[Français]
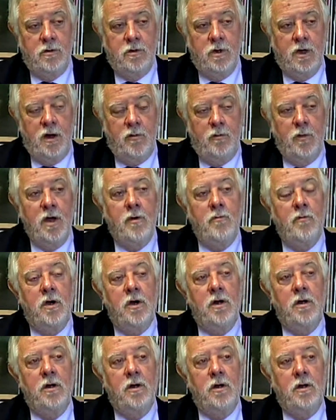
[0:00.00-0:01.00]
elle-même
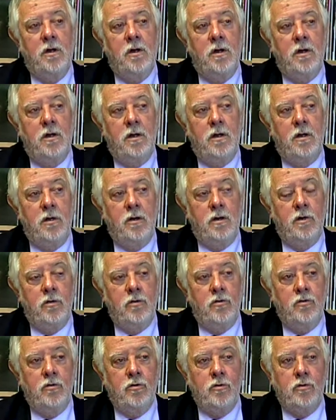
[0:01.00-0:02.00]
euh,
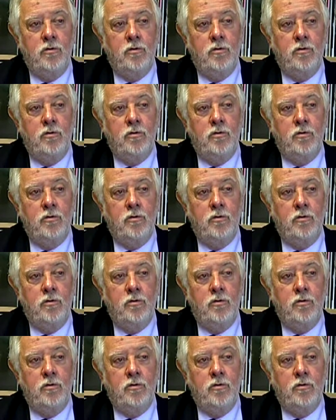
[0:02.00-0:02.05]
ne,